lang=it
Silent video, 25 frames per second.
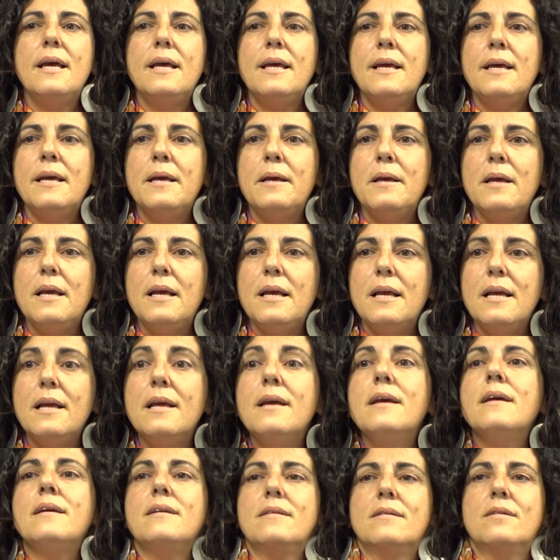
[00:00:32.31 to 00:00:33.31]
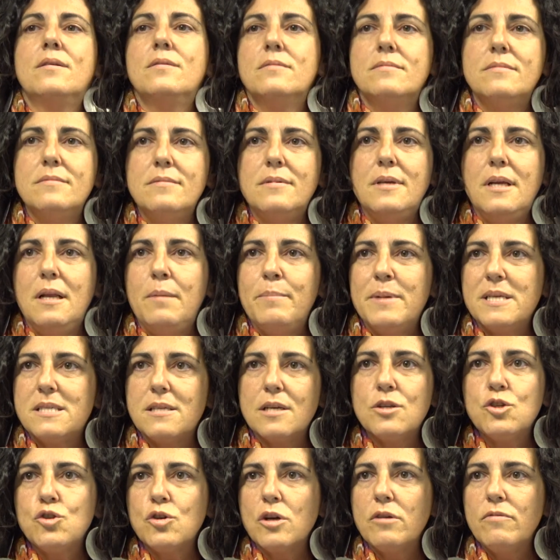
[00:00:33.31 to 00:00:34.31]
E, il
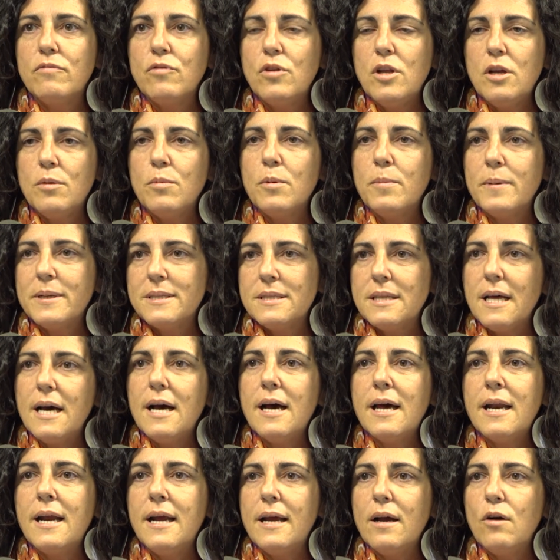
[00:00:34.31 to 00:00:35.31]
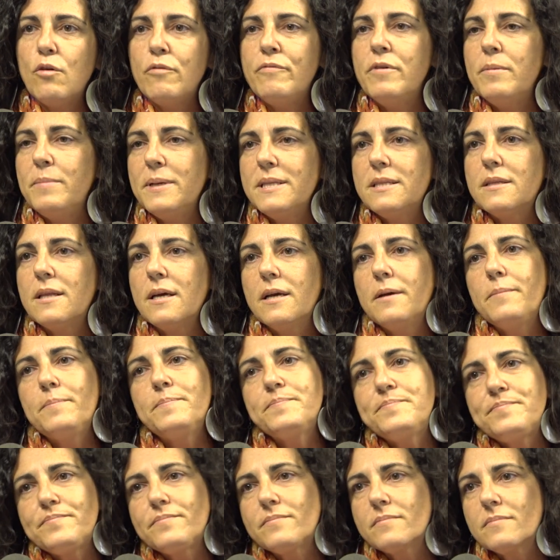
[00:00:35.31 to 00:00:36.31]
messaggio che vogliamo mandare ovviamente
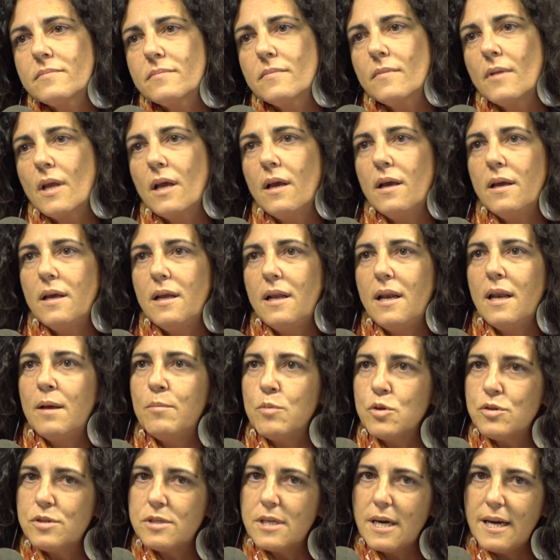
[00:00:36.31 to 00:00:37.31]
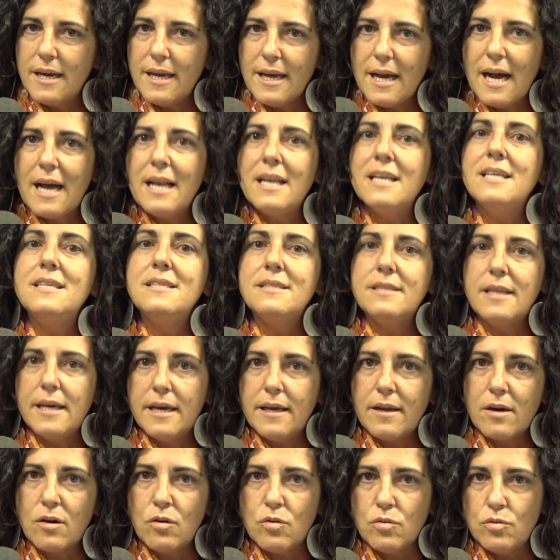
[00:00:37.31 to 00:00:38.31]
la mostra è
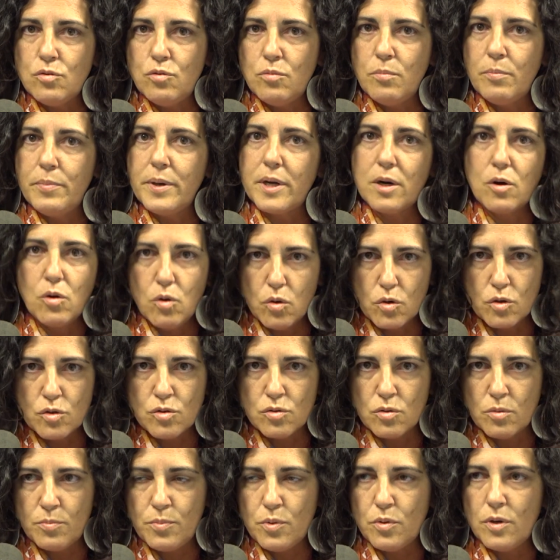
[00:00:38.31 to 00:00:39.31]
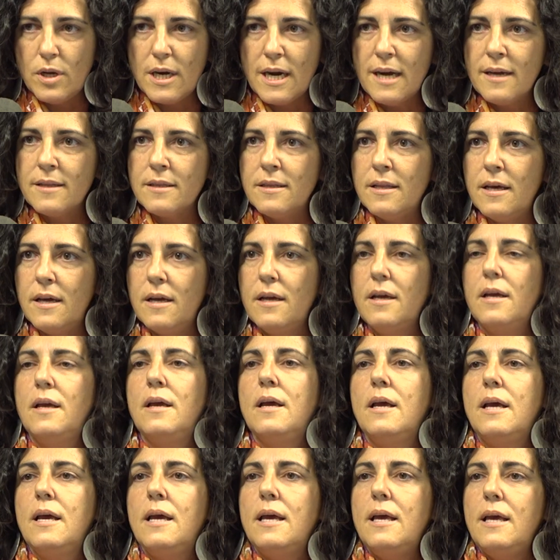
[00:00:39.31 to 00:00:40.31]
all'interno di un percorso più grande
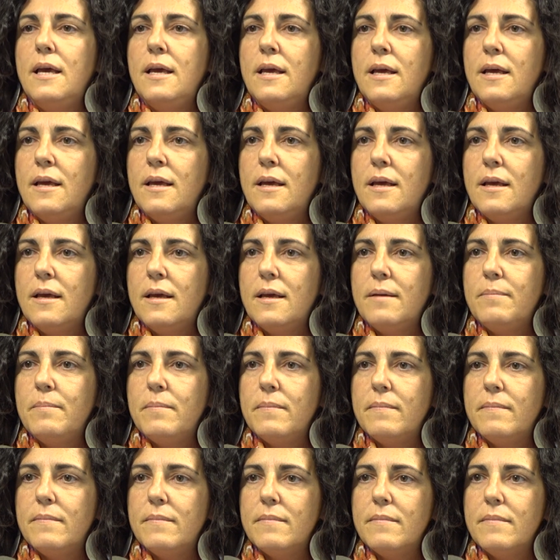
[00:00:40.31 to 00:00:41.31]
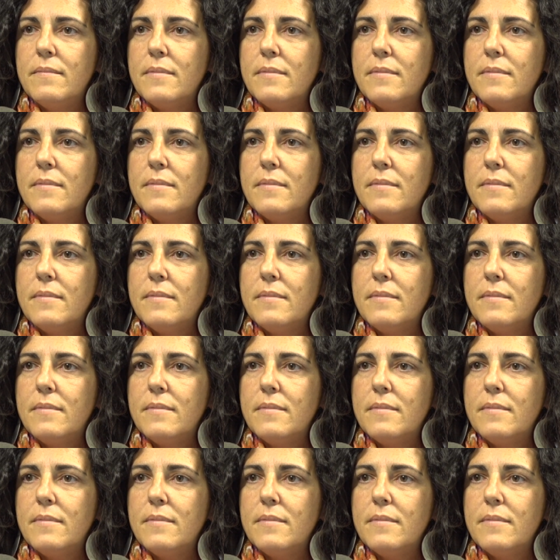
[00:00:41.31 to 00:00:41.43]
e, mm,